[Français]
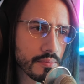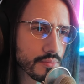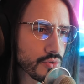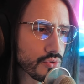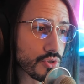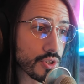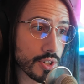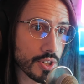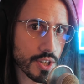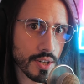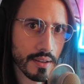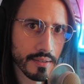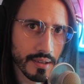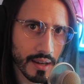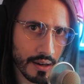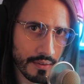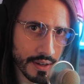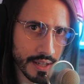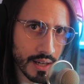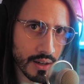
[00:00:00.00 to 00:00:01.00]
parce que j'ai déjà un
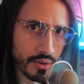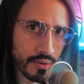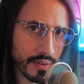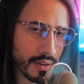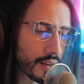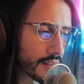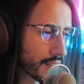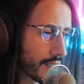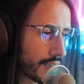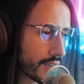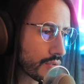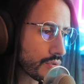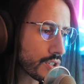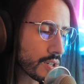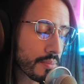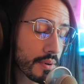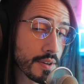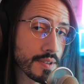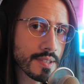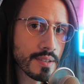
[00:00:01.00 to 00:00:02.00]
travail à côté, un travail que
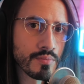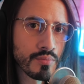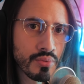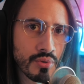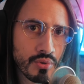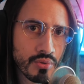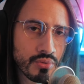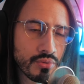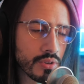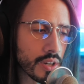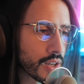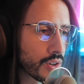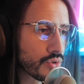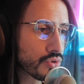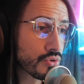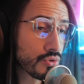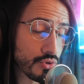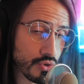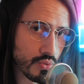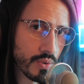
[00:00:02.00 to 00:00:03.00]
j'apprécie beaucoup et que
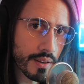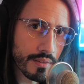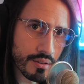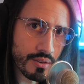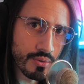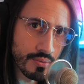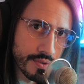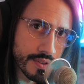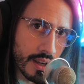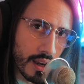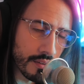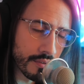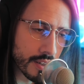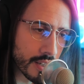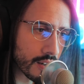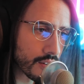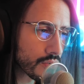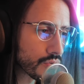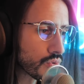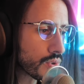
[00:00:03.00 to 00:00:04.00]
je souhaite conserver. Hein.